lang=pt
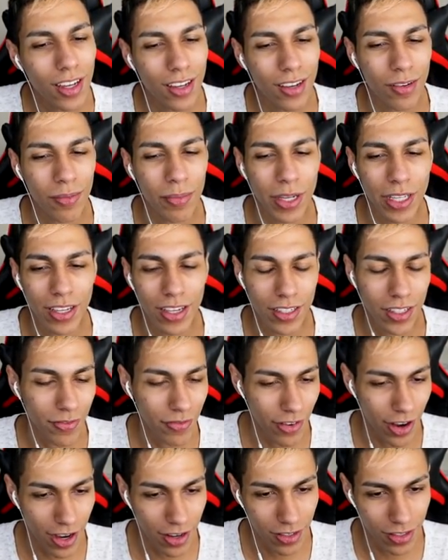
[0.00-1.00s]
É o Ben 10 é
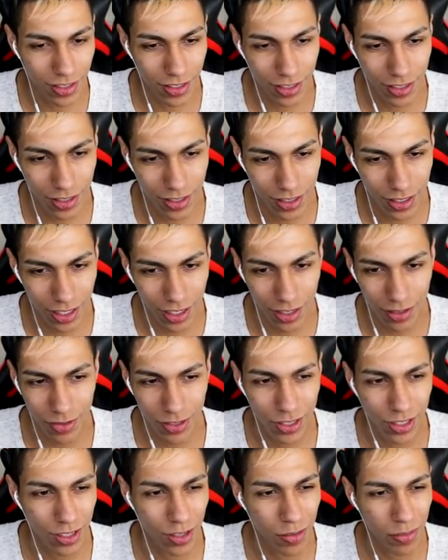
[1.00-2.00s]
versus, quis dizer, né?
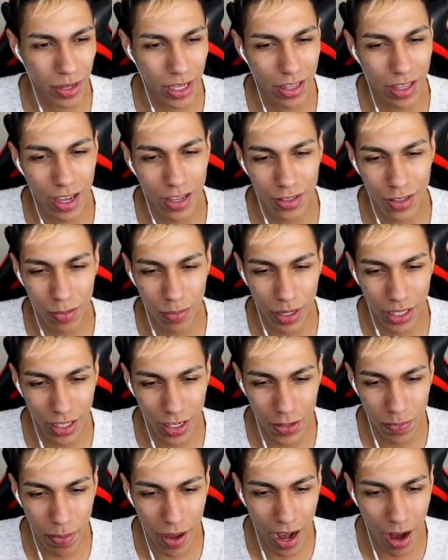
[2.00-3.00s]
Você não é o Ben 10, é o Ben
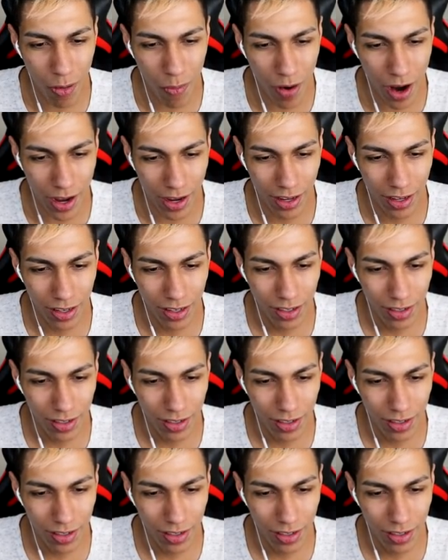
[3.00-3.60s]
10 Paraguai.